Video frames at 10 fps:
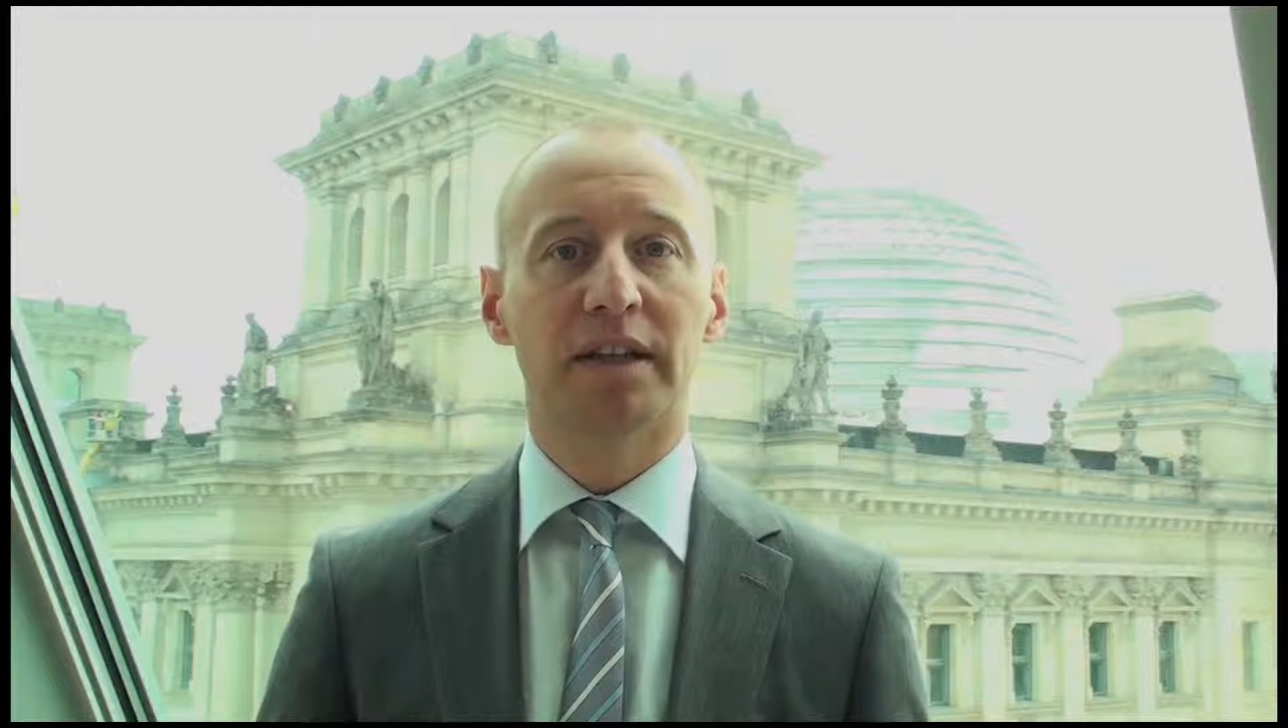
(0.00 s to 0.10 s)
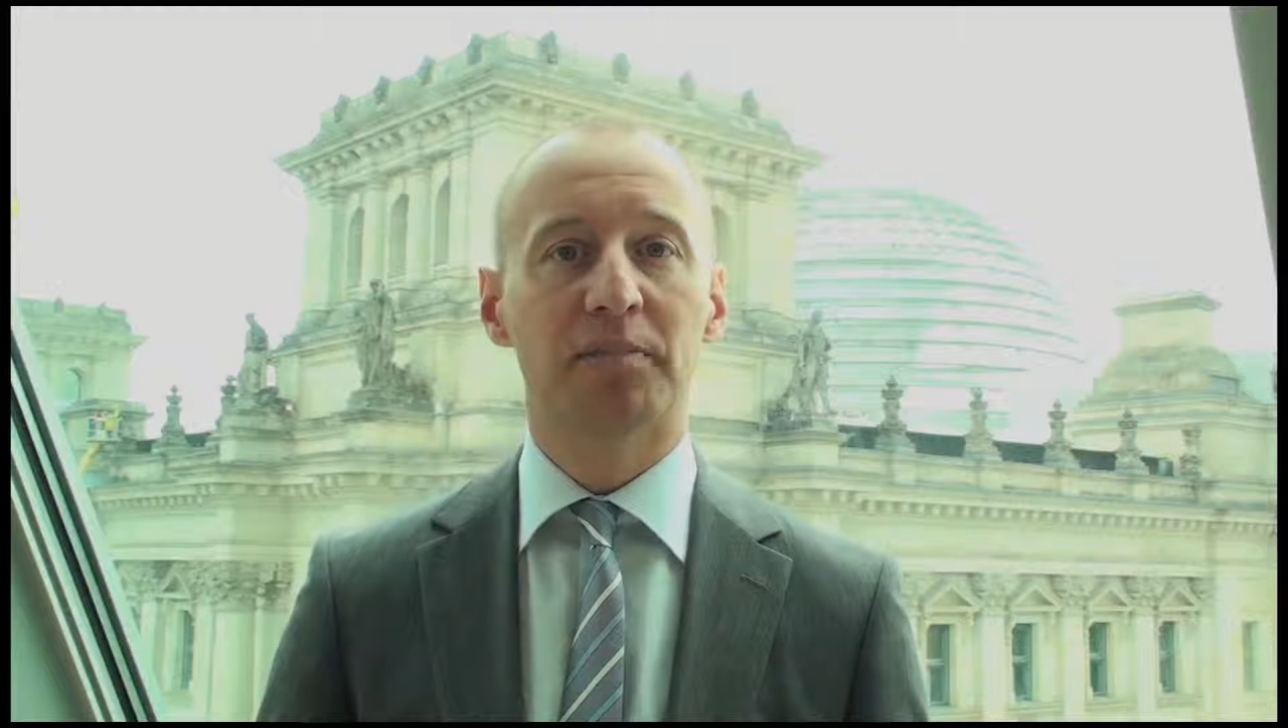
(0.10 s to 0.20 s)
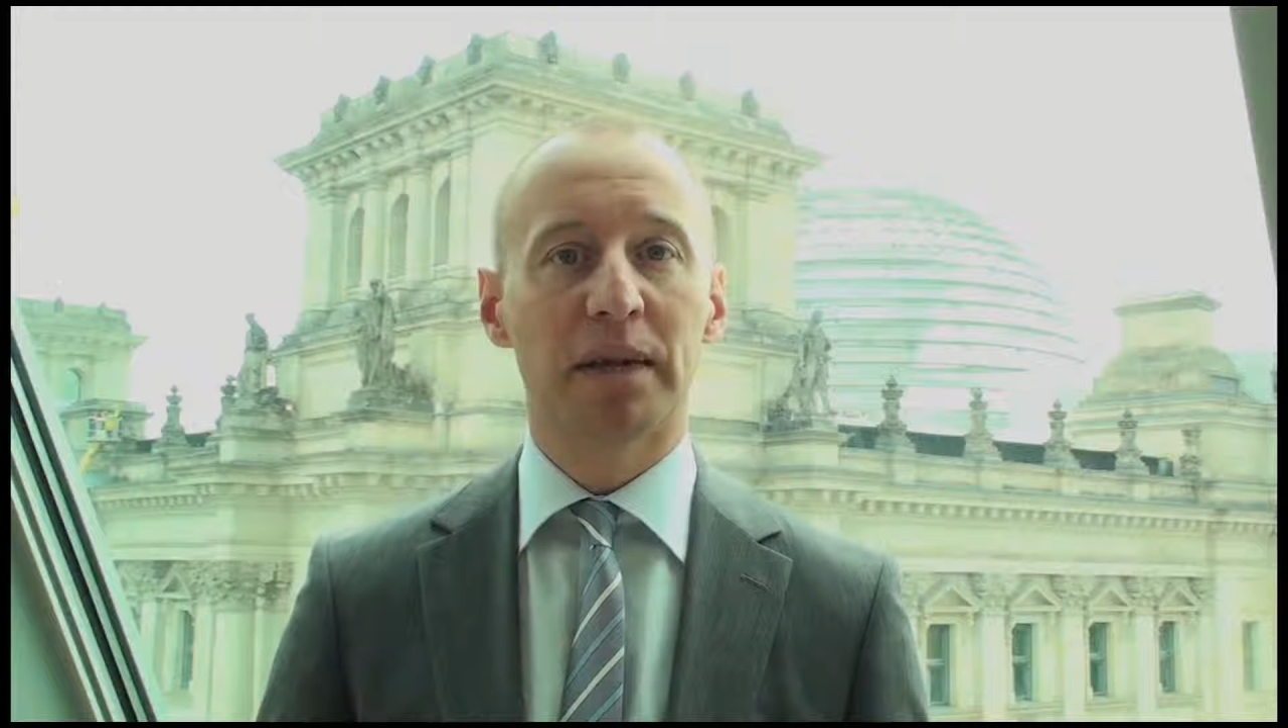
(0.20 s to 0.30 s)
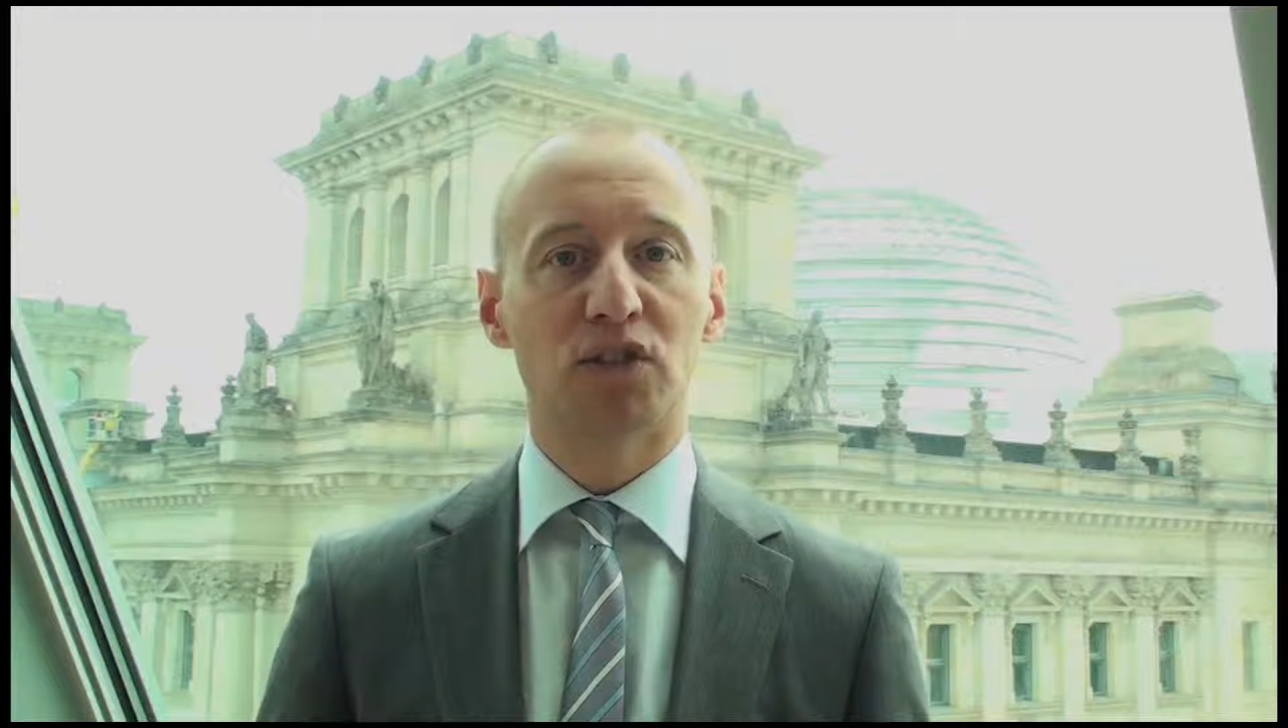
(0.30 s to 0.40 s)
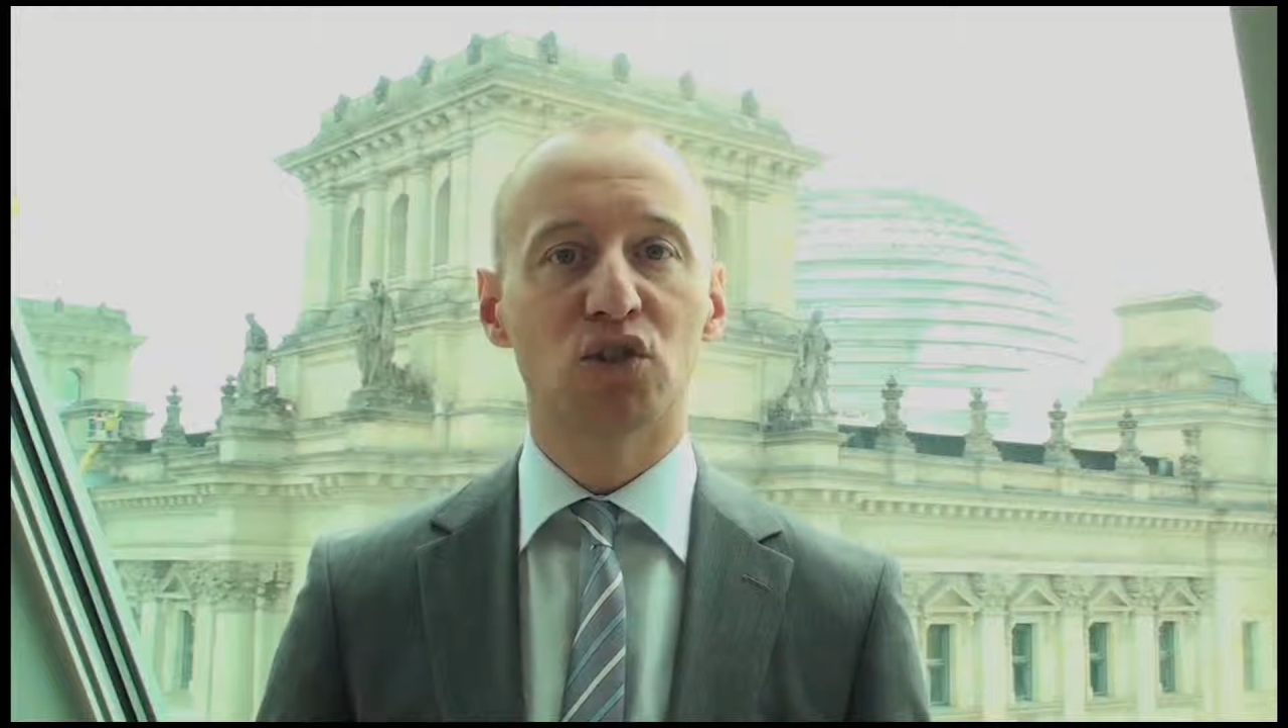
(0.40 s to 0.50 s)

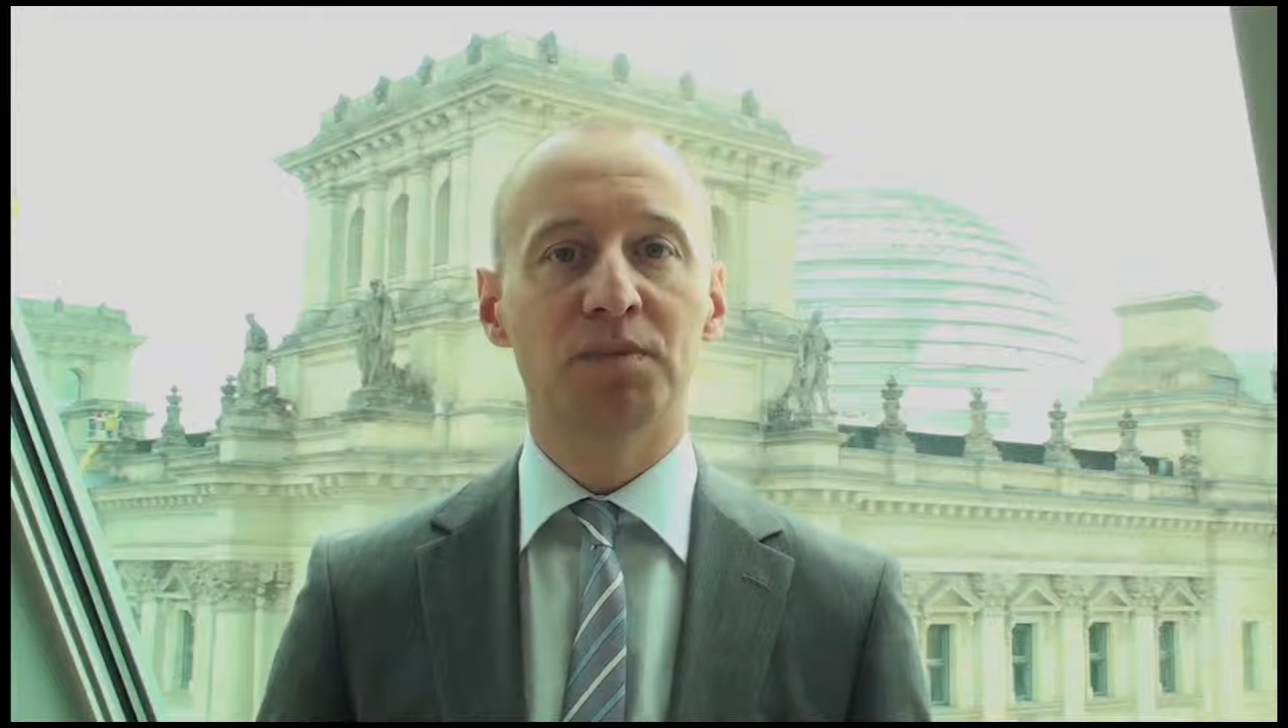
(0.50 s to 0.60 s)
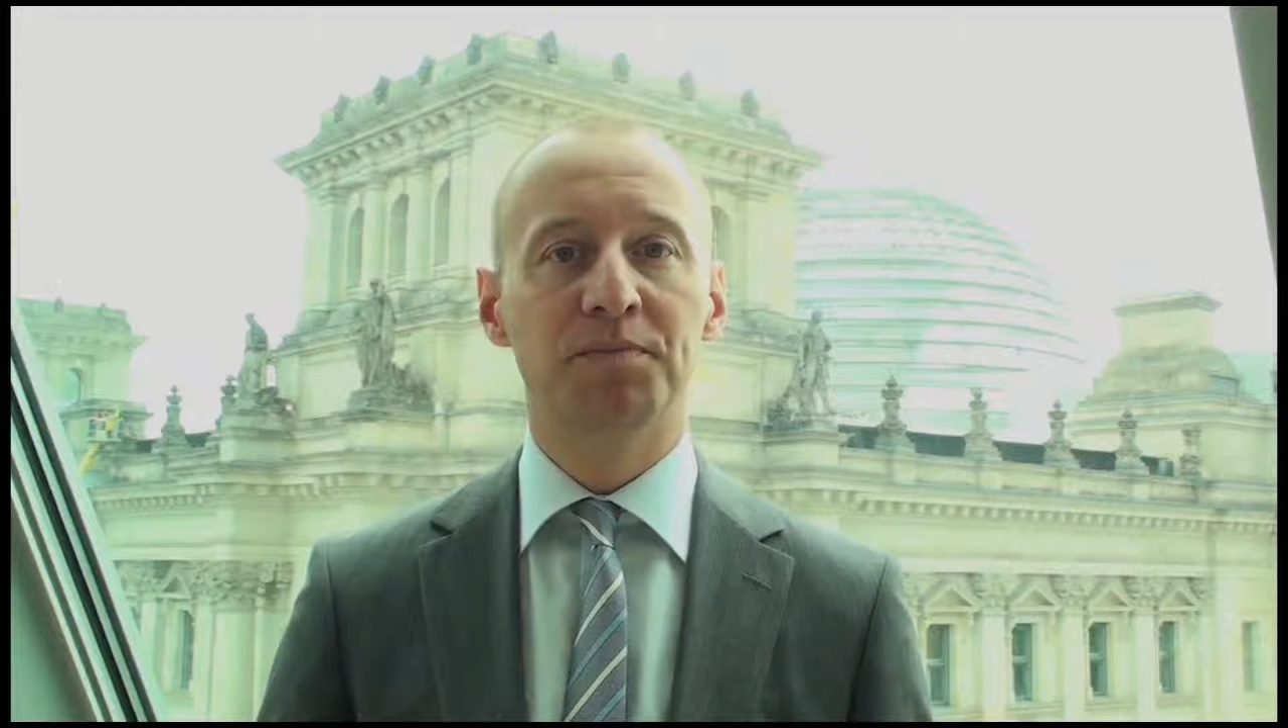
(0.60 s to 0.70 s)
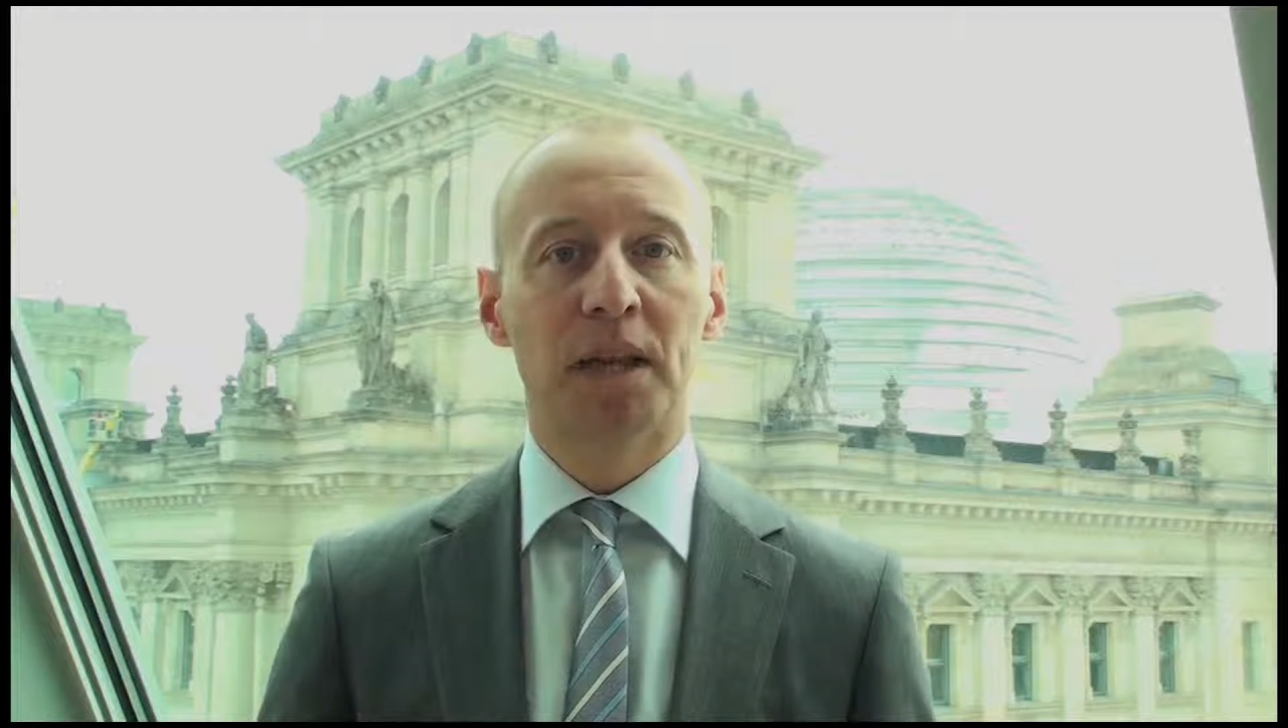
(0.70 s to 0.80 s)
dass Menschen,